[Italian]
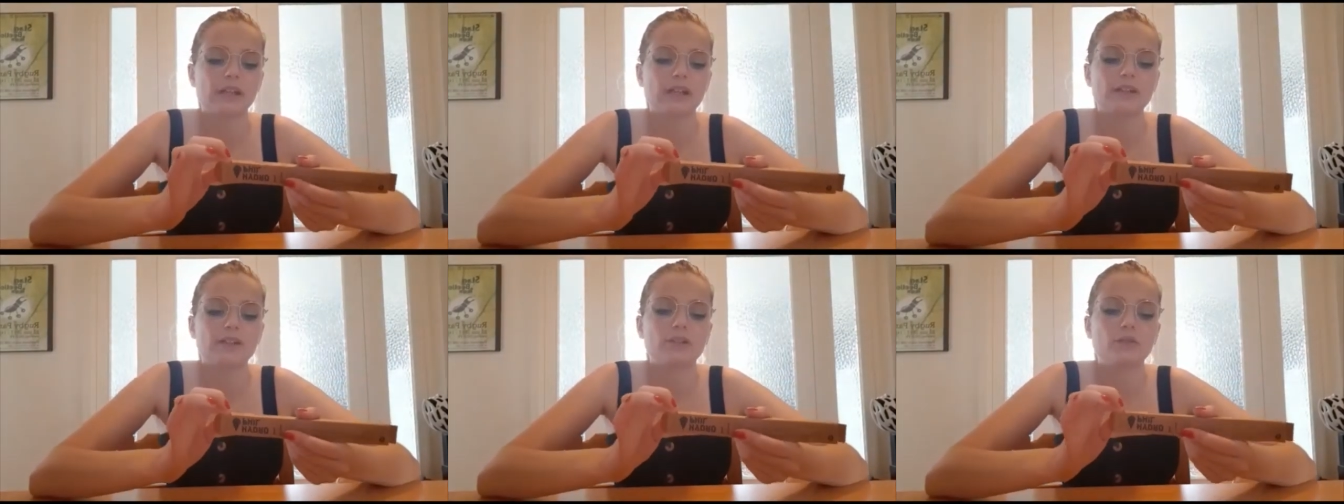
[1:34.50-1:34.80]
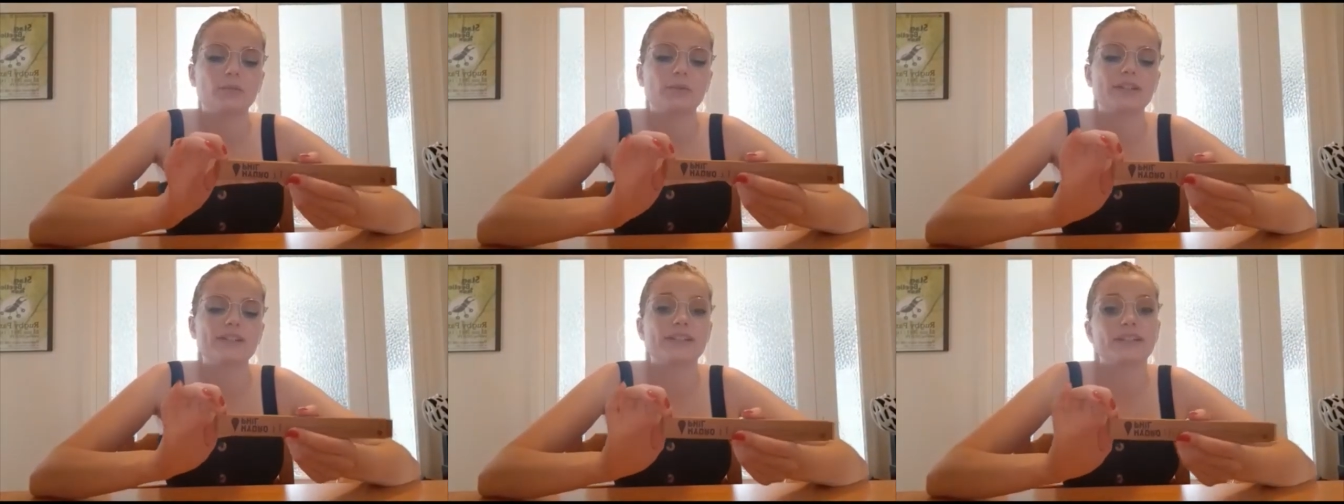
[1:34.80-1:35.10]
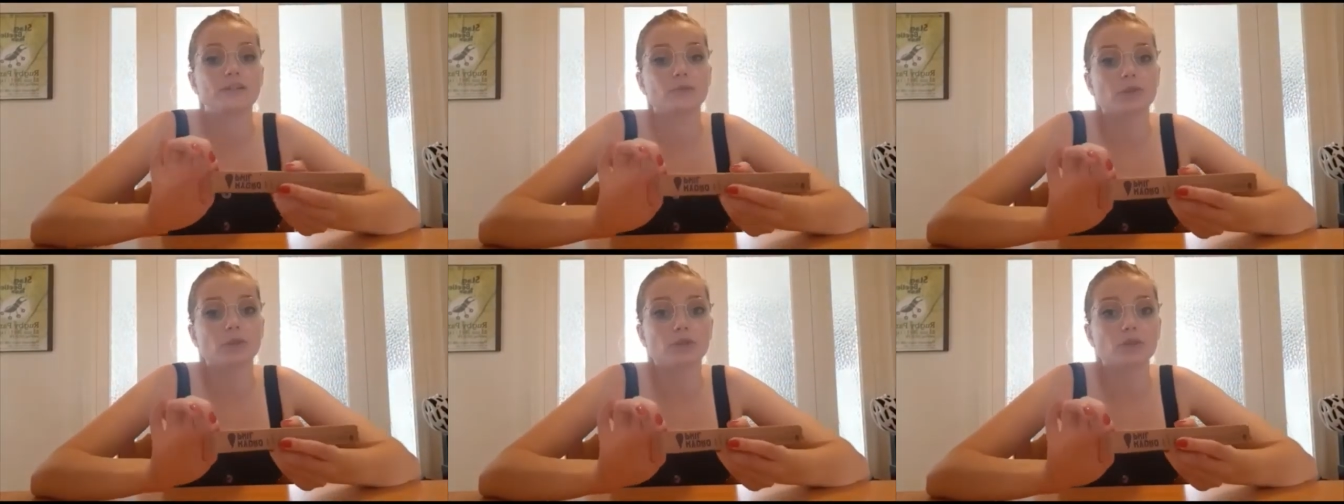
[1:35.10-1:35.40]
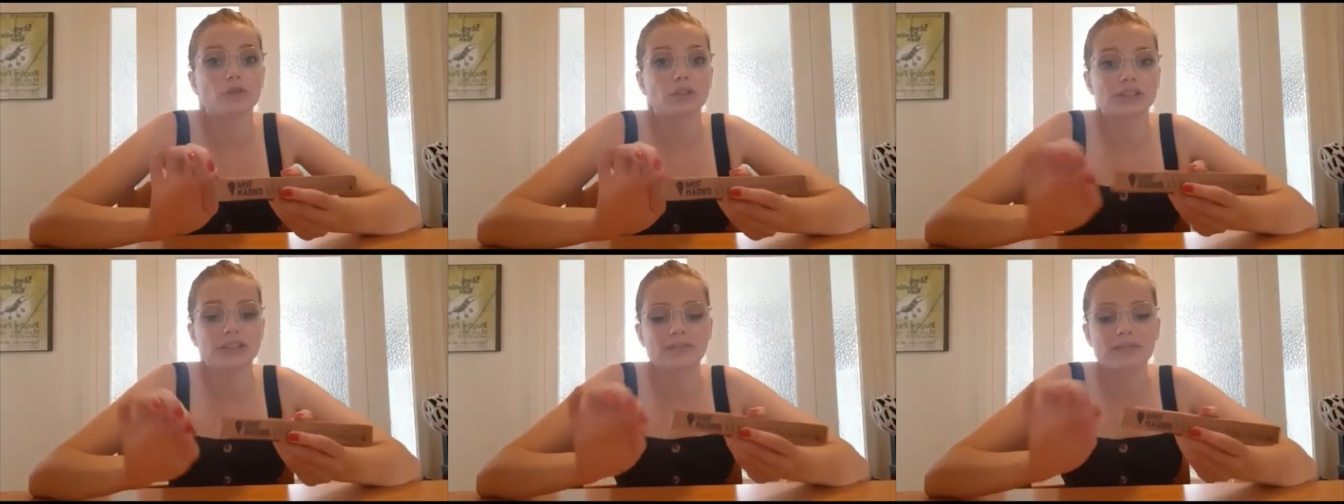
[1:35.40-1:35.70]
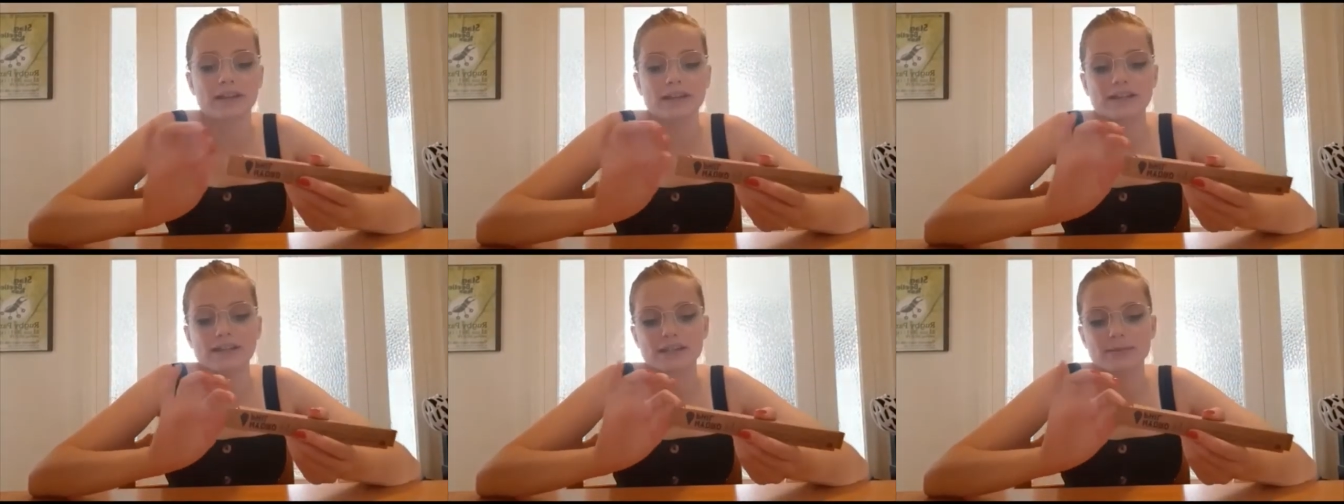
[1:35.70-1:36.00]
Li ho presi due colori
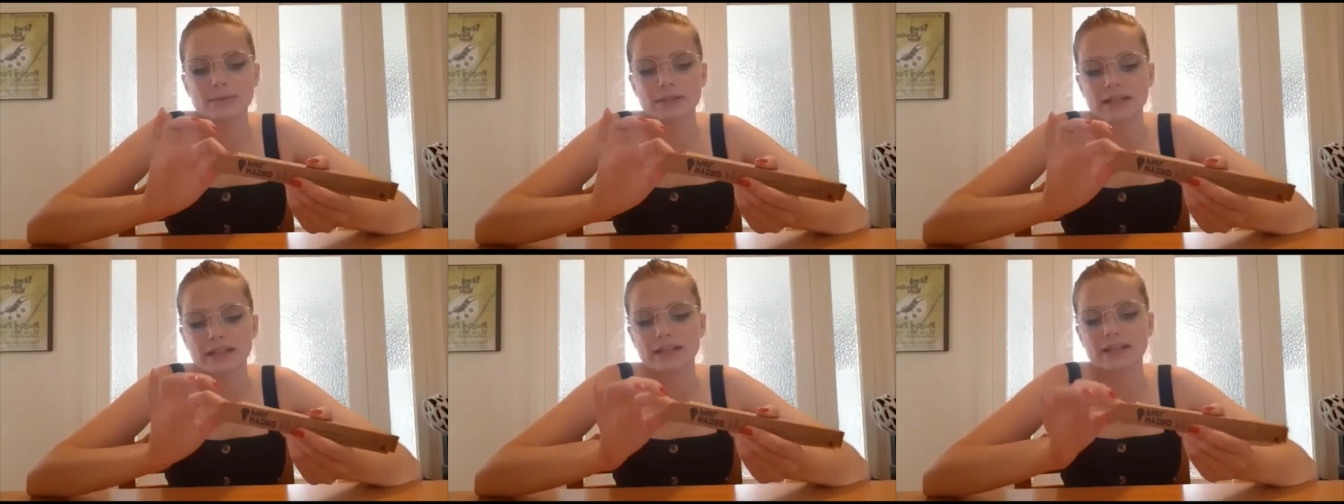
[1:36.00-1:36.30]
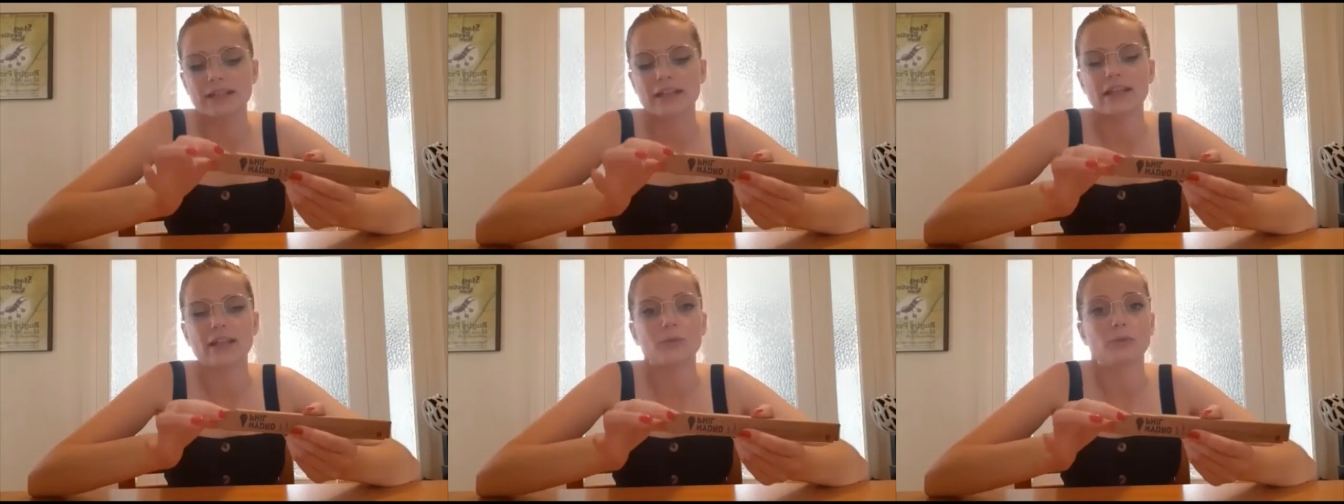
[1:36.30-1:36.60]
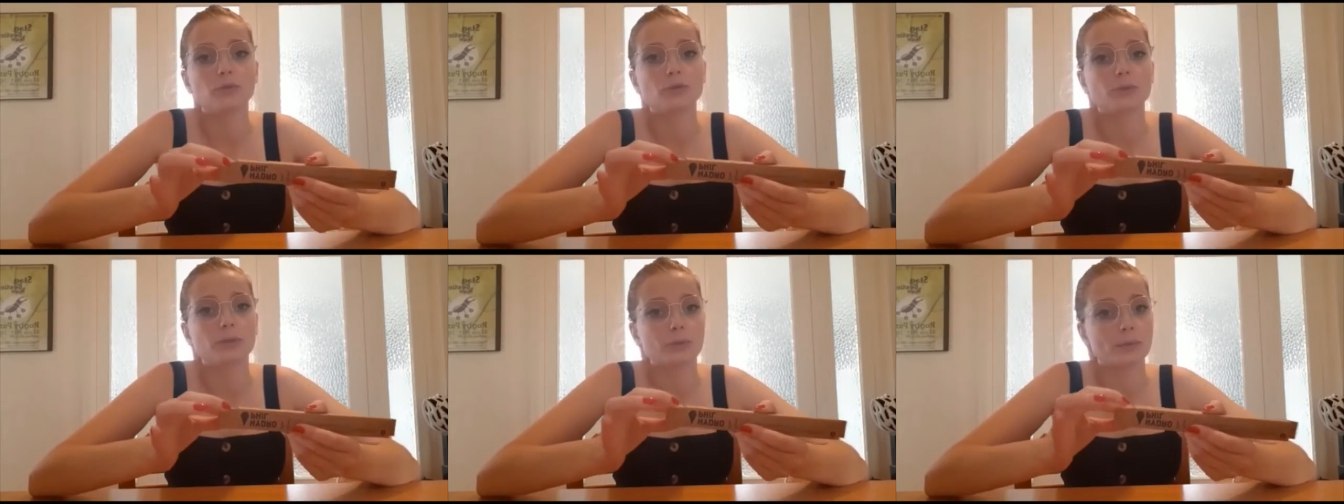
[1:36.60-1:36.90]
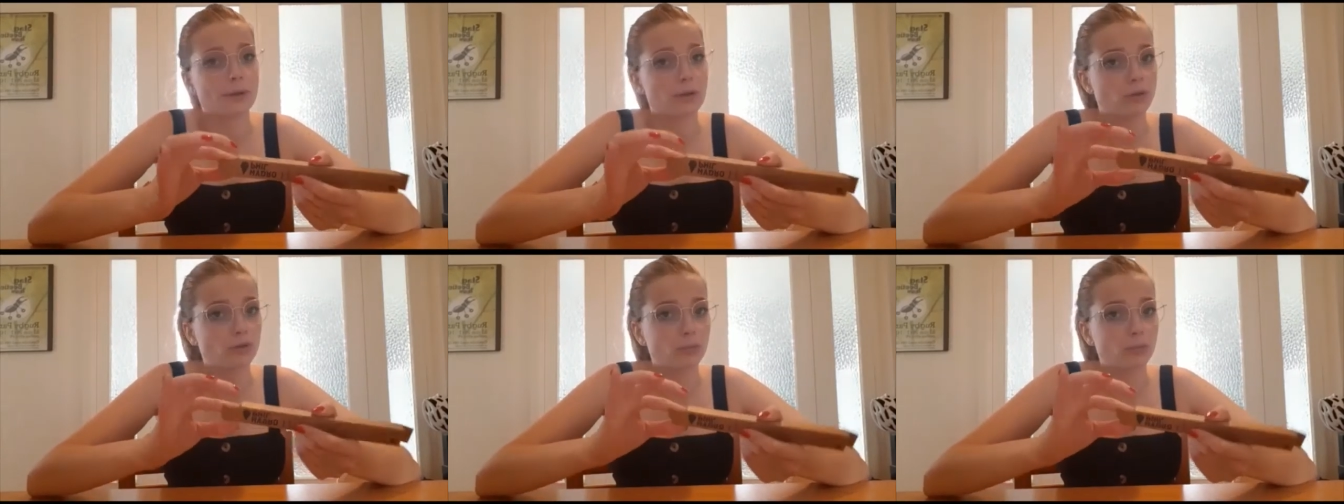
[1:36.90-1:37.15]
diversi perché l'idea è uno per me e